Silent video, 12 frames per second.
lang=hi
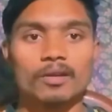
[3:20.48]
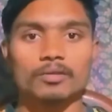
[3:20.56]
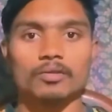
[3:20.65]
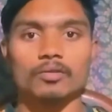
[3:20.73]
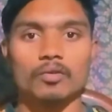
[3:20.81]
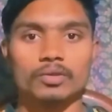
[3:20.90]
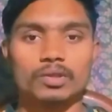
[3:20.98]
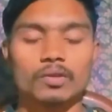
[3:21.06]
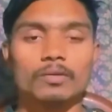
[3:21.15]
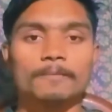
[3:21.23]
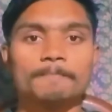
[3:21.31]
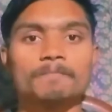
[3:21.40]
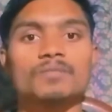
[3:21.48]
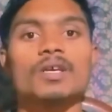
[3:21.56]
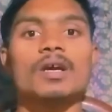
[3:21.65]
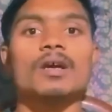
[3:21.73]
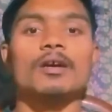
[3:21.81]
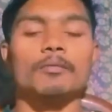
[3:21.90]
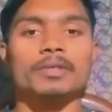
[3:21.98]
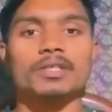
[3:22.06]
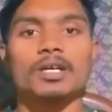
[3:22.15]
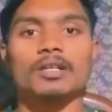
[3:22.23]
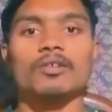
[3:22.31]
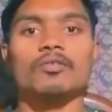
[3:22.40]
तो दोस्तों उम्मीद
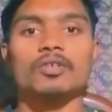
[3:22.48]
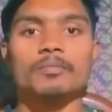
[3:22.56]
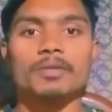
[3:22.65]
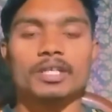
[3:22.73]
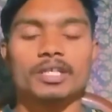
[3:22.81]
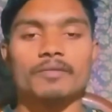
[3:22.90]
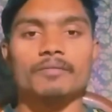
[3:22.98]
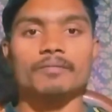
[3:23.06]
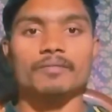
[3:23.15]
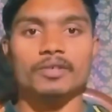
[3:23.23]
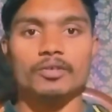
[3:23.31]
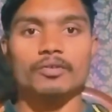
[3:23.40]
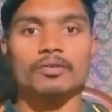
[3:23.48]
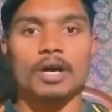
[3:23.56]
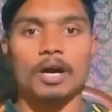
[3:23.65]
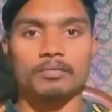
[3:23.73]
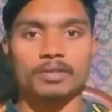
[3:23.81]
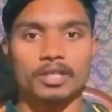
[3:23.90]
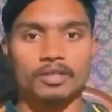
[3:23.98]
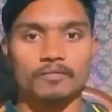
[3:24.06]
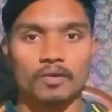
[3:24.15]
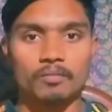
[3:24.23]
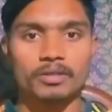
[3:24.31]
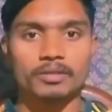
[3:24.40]
करता हूँ कि मेरी ये वीडियो आपके लिए
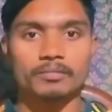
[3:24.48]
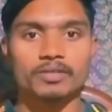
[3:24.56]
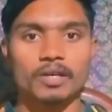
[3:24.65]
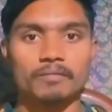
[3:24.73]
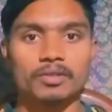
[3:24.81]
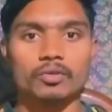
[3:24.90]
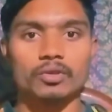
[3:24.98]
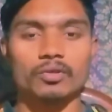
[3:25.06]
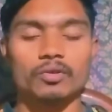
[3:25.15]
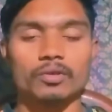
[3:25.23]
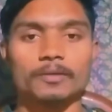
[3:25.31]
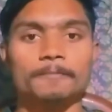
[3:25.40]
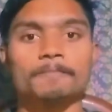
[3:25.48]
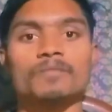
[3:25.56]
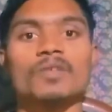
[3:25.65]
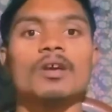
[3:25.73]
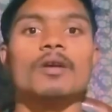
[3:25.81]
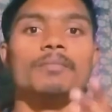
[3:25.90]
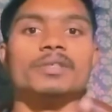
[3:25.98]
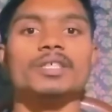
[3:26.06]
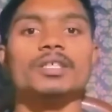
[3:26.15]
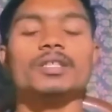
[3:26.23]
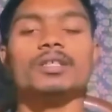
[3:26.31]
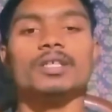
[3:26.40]
इन्फॉर्मेटिव साबित हुई होगी
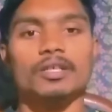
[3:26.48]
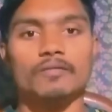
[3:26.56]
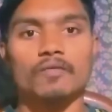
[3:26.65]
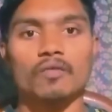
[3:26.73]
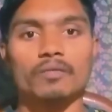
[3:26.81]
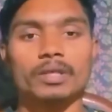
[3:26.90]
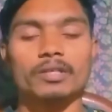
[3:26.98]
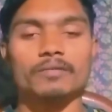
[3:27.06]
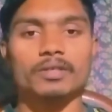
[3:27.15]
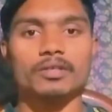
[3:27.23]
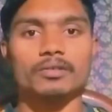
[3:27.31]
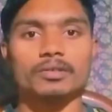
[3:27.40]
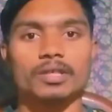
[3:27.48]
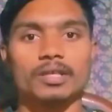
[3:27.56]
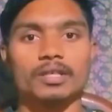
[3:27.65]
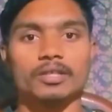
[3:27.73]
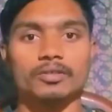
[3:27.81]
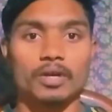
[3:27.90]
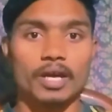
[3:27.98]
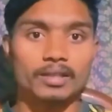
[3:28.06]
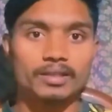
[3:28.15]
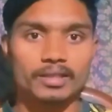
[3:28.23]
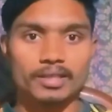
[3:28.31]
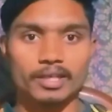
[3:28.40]
मज़ीद इन्फॉर्मेटिव वीडियोस के लिए जो
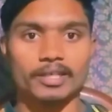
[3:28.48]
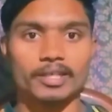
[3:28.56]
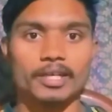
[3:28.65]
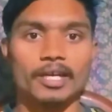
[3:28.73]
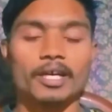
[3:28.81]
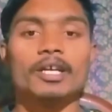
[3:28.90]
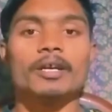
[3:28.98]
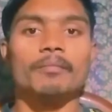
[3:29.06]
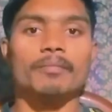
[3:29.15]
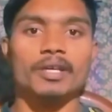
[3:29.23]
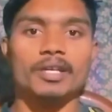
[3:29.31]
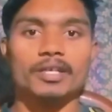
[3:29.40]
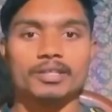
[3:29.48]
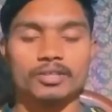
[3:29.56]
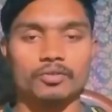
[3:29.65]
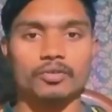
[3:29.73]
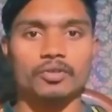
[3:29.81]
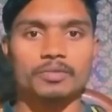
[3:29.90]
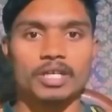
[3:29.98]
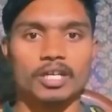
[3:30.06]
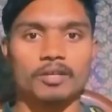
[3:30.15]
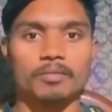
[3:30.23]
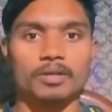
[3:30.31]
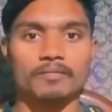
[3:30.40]
हेल्थ रिलेटेड हैं मेरे इस यूट्यूब
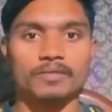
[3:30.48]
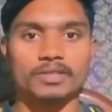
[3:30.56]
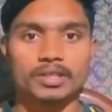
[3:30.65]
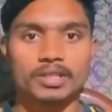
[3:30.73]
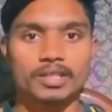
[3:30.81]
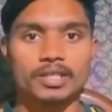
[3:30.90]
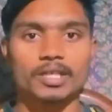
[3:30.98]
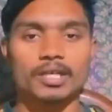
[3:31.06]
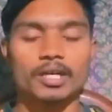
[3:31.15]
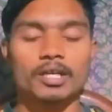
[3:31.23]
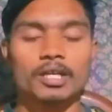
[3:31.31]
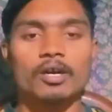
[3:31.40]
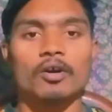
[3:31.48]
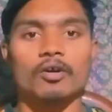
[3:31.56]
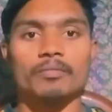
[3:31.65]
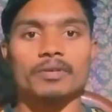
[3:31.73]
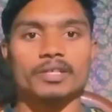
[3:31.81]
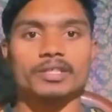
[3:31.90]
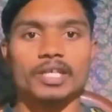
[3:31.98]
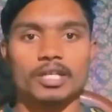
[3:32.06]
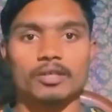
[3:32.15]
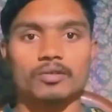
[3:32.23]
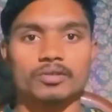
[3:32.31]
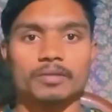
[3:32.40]
चैनल पर विज़िट कीजिएगा और मेरे इस
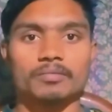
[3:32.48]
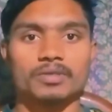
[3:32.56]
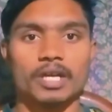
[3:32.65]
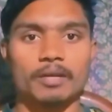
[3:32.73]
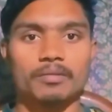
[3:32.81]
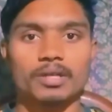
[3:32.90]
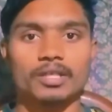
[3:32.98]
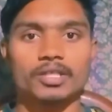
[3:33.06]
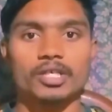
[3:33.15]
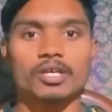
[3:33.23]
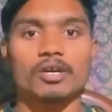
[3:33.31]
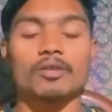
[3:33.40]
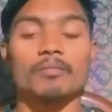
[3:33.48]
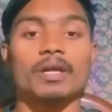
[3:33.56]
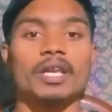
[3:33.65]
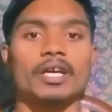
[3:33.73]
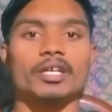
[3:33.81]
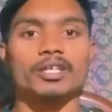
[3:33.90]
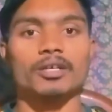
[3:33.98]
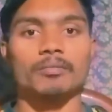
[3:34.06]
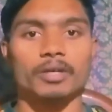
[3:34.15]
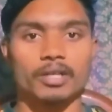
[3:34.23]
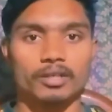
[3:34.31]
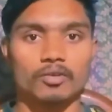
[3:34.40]
चैनल को सब्सक्राइब कर लीजिएगा और बेल आइकन के
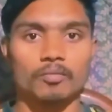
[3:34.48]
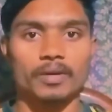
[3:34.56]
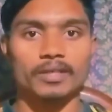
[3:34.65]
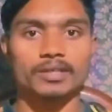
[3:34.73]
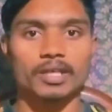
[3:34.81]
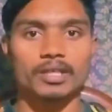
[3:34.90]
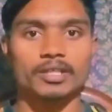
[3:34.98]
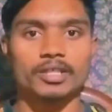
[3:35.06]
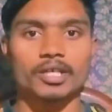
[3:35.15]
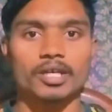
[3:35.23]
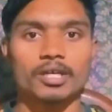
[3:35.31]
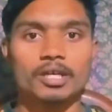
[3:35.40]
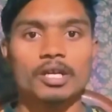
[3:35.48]
बटन को प्रेस कर लीजिएगा